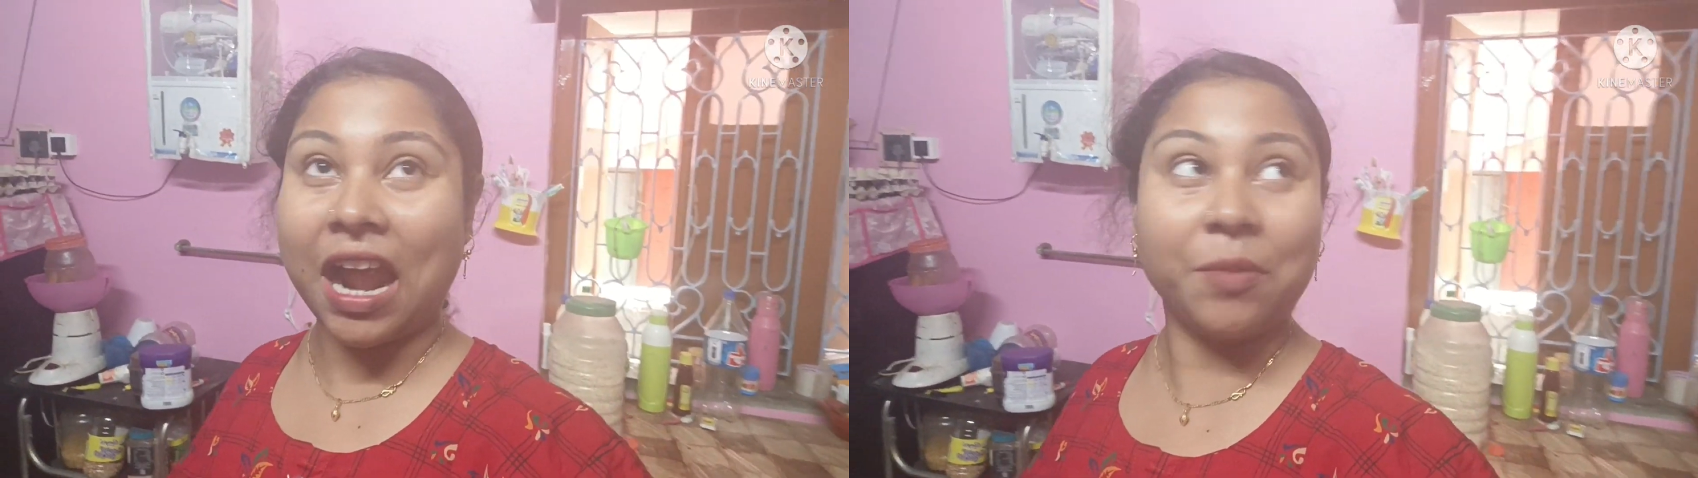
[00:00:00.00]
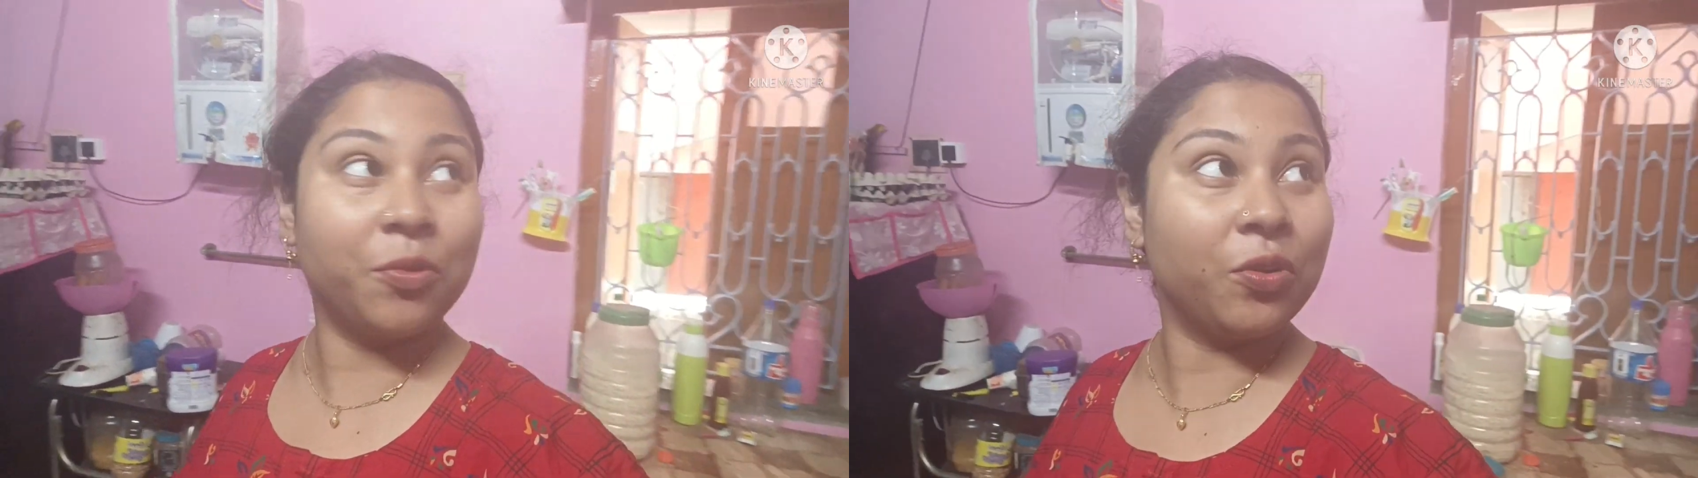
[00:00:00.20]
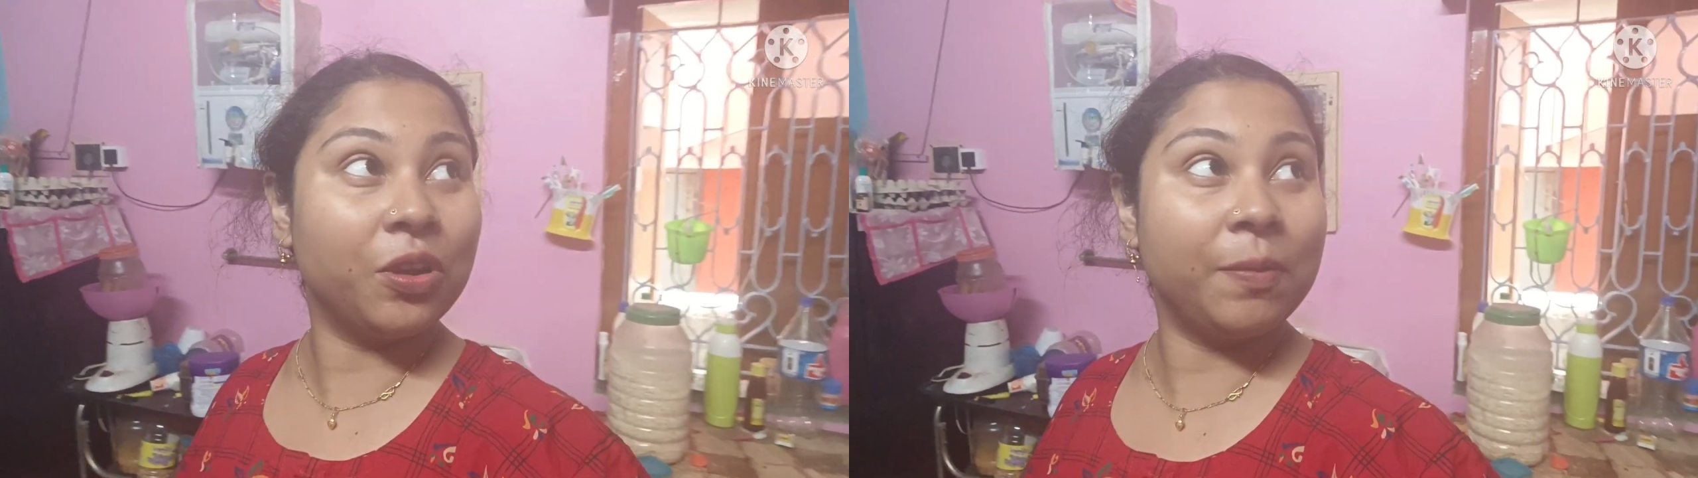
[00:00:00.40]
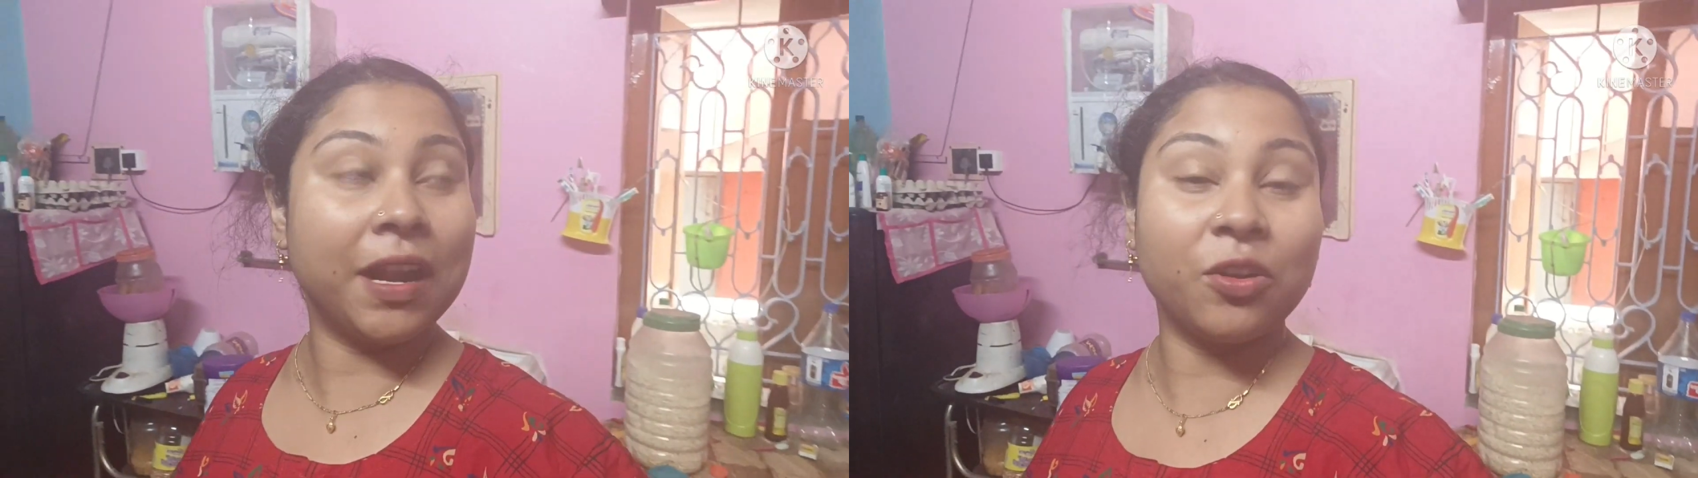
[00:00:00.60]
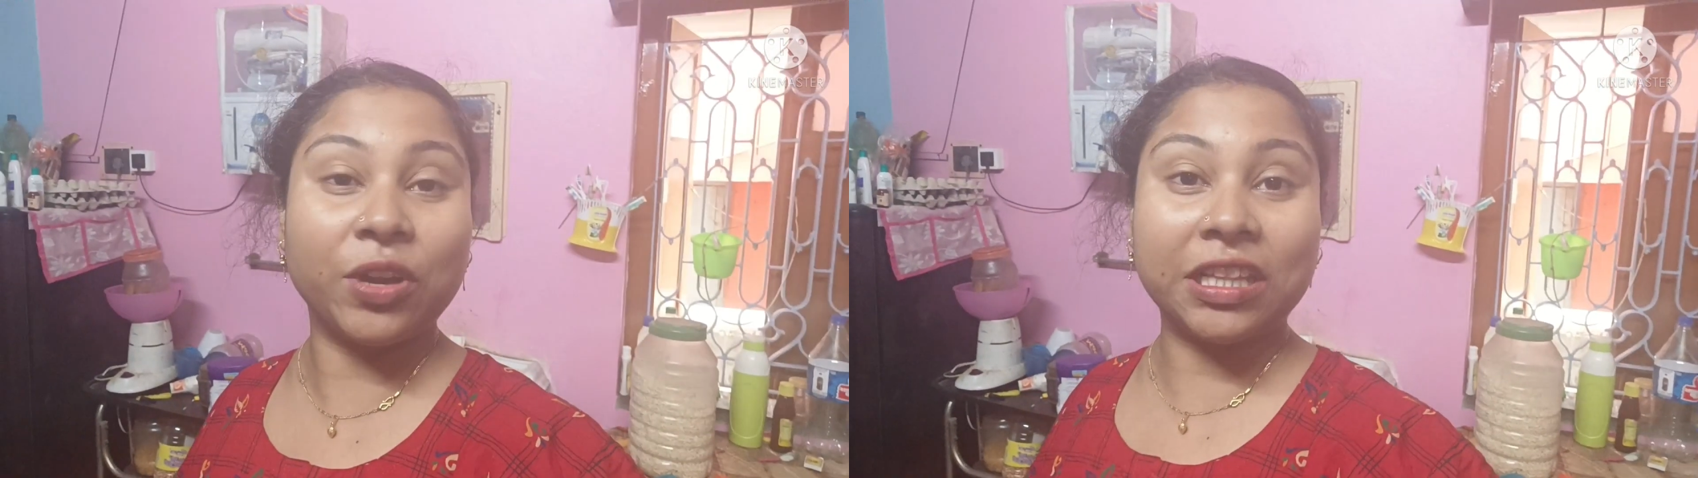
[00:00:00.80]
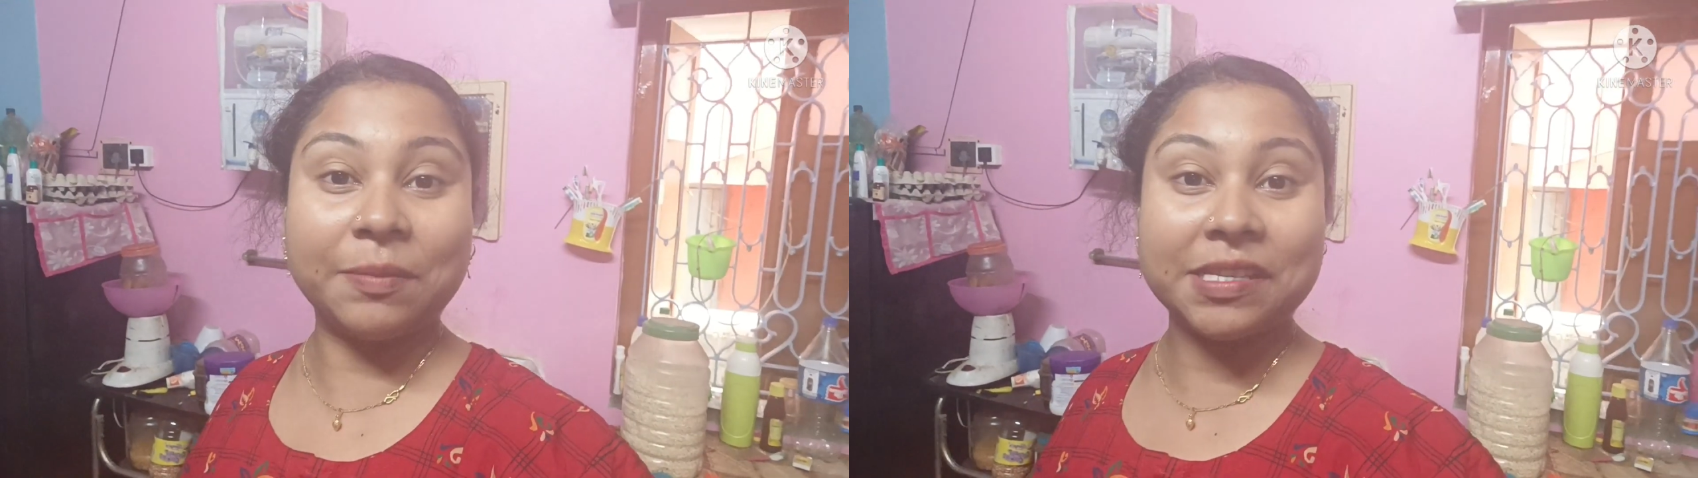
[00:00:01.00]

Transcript: আর মঙ্গলবার ঘড়িতে